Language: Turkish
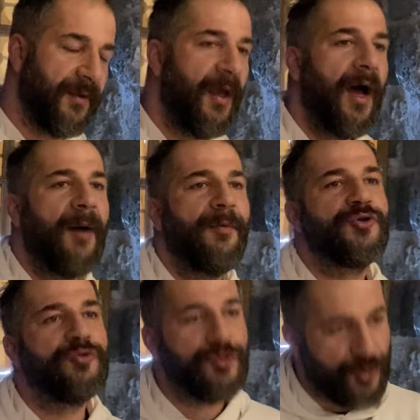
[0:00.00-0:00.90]
Yani. Ama
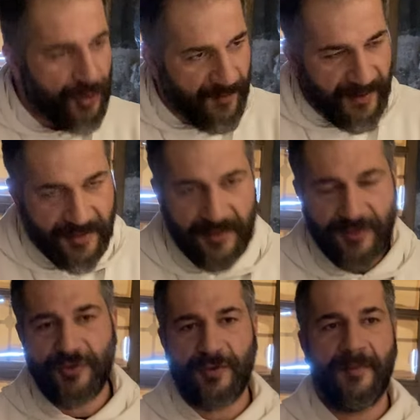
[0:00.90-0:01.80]
şunu söylemeye
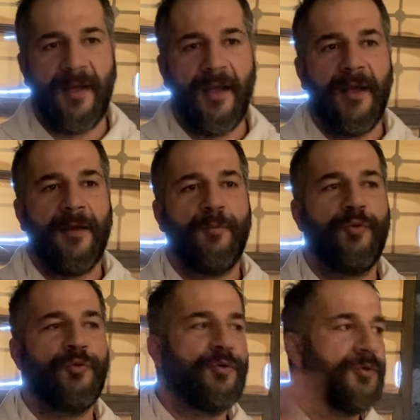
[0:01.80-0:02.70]
çalışıyorum.
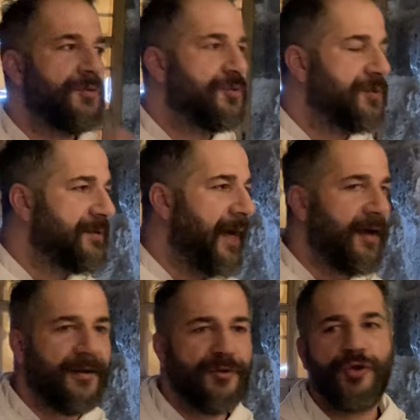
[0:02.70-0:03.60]
Bunu
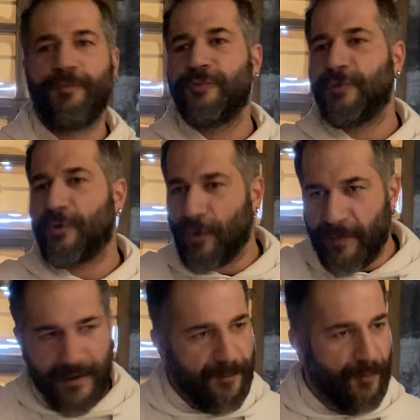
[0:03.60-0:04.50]
tarihin çöplüğüne
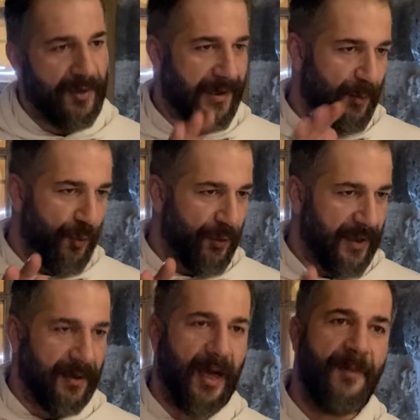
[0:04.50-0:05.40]
gömelim bu adamı
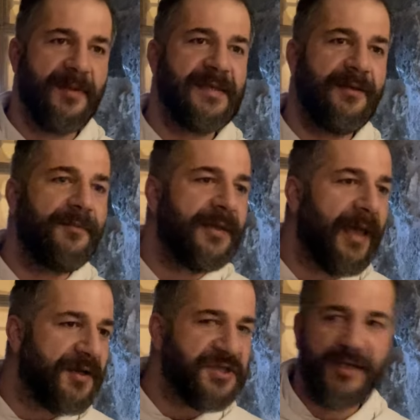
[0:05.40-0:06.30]
okey. Ama senin bir
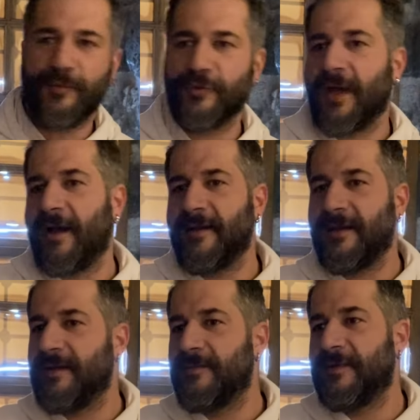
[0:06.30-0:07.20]
gerçeğin bu.
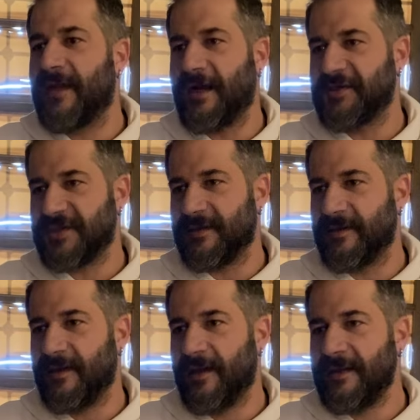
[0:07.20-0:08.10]
Tarihinin bir gerçeği.
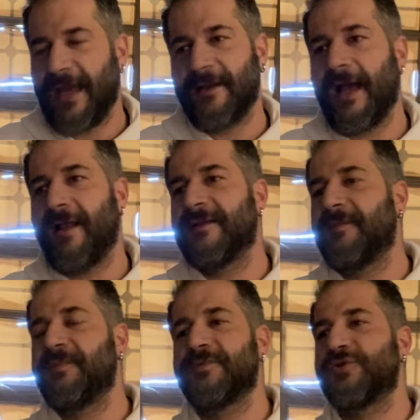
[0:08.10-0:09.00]
Yani
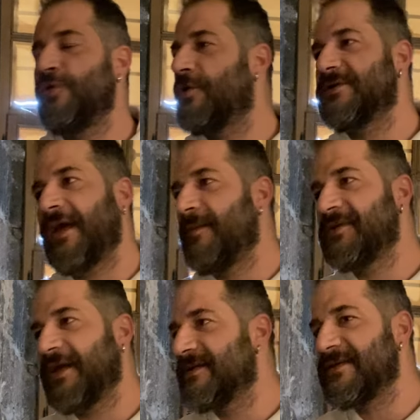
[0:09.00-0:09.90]
kaldırıp su yok sayma
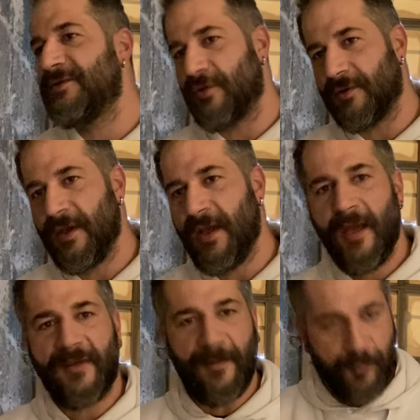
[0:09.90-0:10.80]
şansın yok.
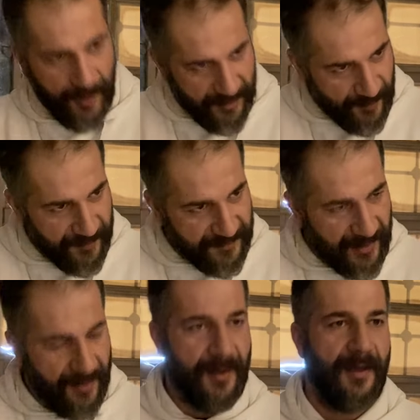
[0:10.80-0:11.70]
Ki bu adamın
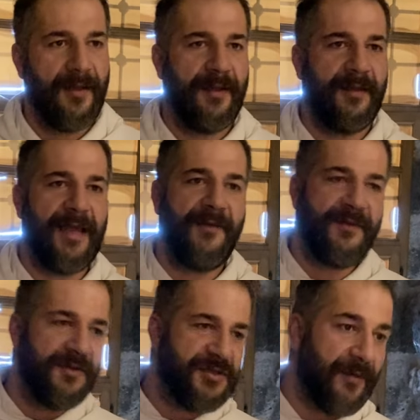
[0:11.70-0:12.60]
da e,
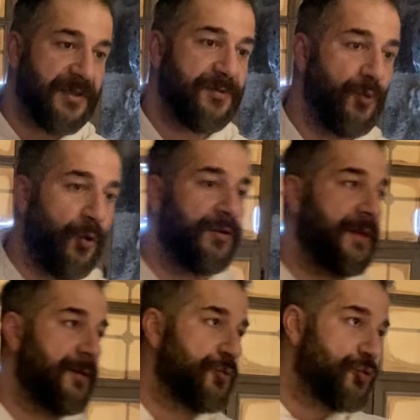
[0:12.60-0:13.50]
kendince yaptı. Şimdi
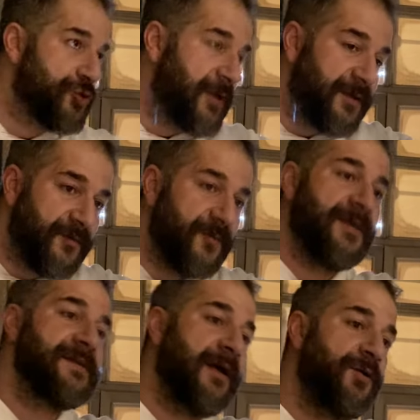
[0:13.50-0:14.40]
orada Rusların
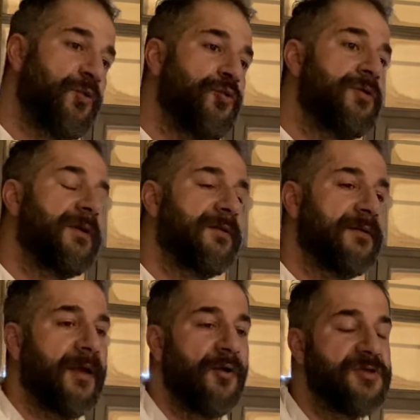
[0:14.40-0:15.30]
vesaire
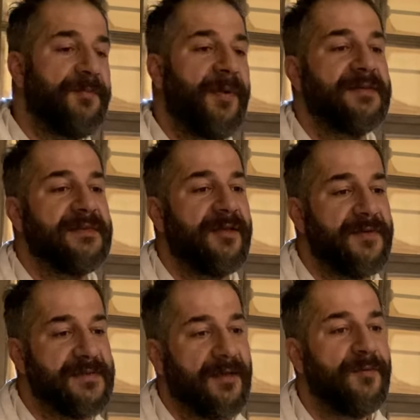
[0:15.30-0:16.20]
uyguladığı daha önce
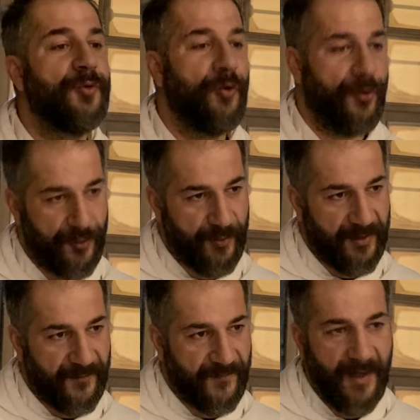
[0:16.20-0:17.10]
Panslavist akımı gördü bu
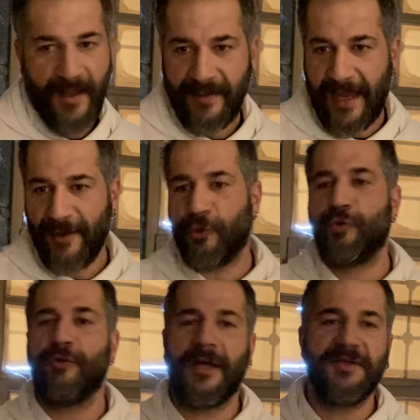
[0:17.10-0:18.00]
herif. Yani
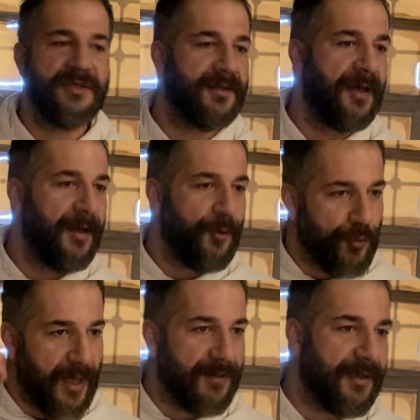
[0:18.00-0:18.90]
Turancılık
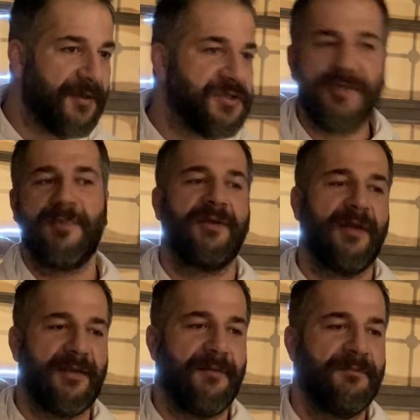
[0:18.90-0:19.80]
kulağından çıkmadı adam.